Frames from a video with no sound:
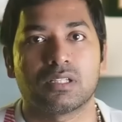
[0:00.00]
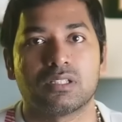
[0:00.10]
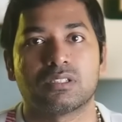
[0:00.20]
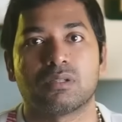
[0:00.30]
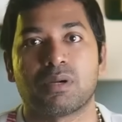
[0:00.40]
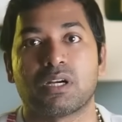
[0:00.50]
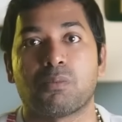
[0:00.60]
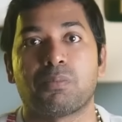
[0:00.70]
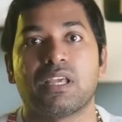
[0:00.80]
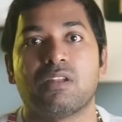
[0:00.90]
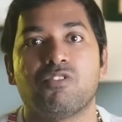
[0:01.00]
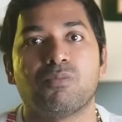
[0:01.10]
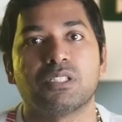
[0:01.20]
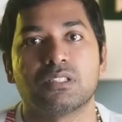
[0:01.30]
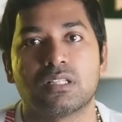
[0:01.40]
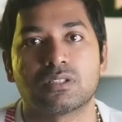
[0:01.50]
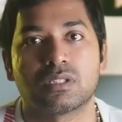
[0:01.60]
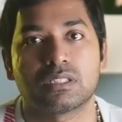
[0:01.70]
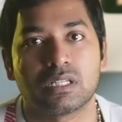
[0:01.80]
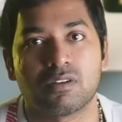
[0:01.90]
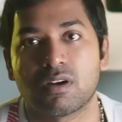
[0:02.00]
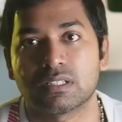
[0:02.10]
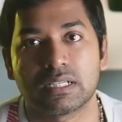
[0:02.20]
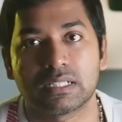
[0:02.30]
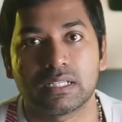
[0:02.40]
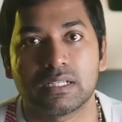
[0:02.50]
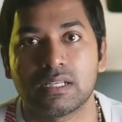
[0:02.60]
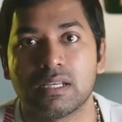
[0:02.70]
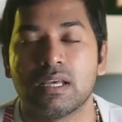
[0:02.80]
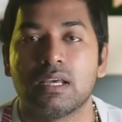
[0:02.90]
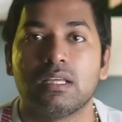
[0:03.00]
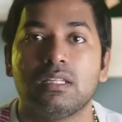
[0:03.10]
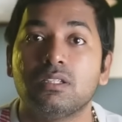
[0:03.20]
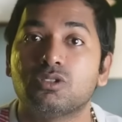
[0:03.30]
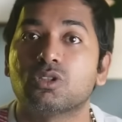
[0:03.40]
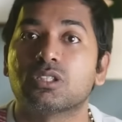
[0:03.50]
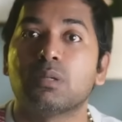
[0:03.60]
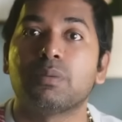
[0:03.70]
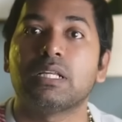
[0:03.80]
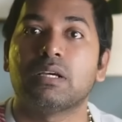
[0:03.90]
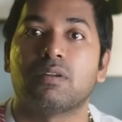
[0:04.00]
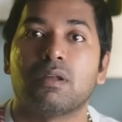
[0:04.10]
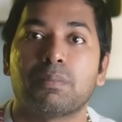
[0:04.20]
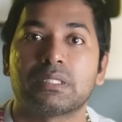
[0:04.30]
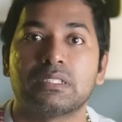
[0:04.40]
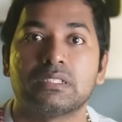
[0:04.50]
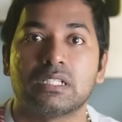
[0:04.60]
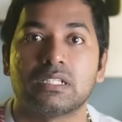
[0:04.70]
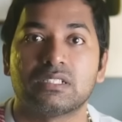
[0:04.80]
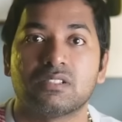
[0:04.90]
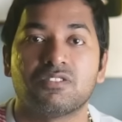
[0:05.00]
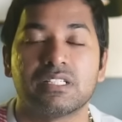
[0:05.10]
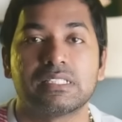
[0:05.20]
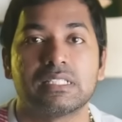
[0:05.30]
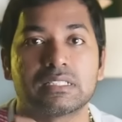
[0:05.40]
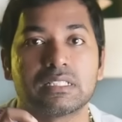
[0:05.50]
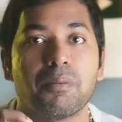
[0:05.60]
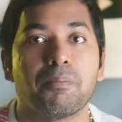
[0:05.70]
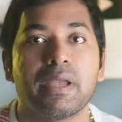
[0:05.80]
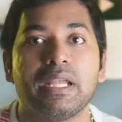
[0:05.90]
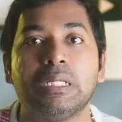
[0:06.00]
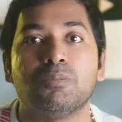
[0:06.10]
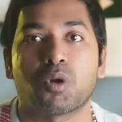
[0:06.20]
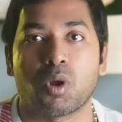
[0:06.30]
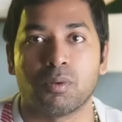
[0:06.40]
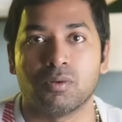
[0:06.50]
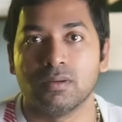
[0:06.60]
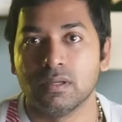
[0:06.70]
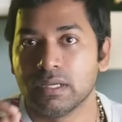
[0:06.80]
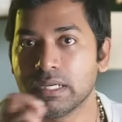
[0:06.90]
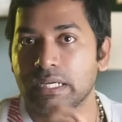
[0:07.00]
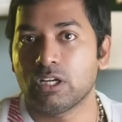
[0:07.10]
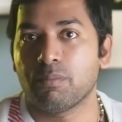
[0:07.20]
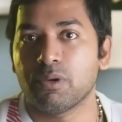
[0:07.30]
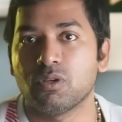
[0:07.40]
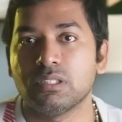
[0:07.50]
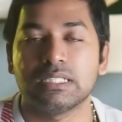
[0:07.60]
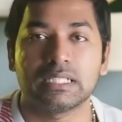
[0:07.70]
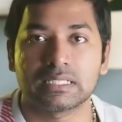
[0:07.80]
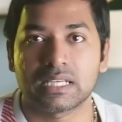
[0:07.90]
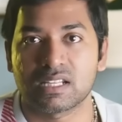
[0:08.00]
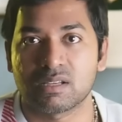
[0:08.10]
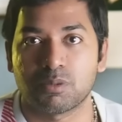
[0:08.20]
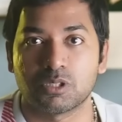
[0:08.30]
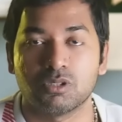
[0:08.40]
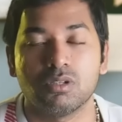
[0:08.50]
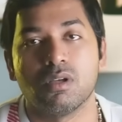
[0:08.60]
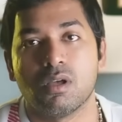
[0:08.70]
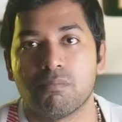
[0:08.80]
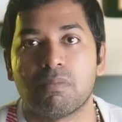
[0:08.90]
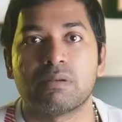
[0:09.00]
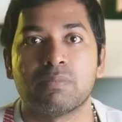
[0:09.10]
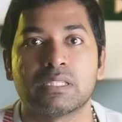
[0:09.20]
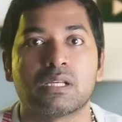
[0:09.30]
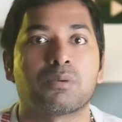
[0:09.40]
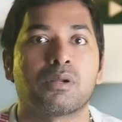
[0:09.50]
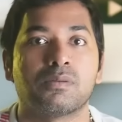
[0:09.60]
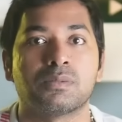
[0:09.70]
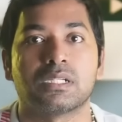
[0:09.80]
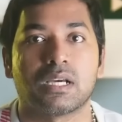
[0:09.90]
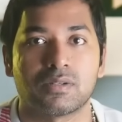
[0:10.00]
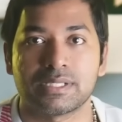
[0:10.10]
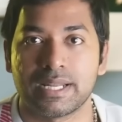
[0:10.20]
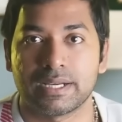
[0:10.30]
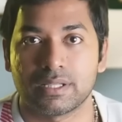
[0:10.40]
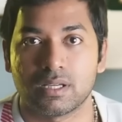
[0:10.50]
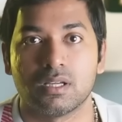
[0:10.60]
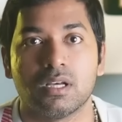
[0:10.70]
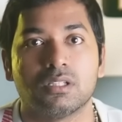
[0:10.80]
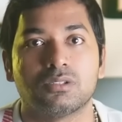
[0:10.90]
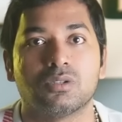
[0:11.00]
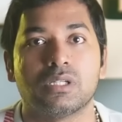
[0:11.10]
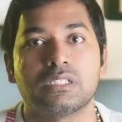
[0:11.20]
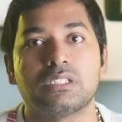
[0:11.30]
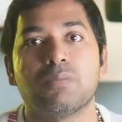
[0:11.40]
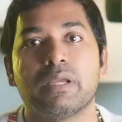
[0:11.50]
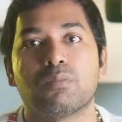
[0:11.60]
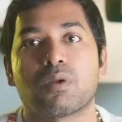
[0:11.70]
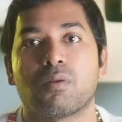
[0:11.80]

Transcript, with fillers: తెలుస్తుంది బట్ అప్పుడే ఇన్ఫర్మేషన్ తెలుసుకున్న చిన్నవాళ్ళ సంగతి ఏంటి ఇది సోషల్ మీడియా వల్ల ప్రజెంట్ జనరేషన్ ఫేస్ చేస్తున్న మెయిన్ ప్రాబ్లం ఈ టాపిక్ గురించి ఇంకా చాలా చెప్పచ్చు బట్ మిగతా ప్రాబ్లమ్స్ని కవర్ చేయాలి కదా సో నెక్స్ట్ మెయిన్ ప్రాబ్లం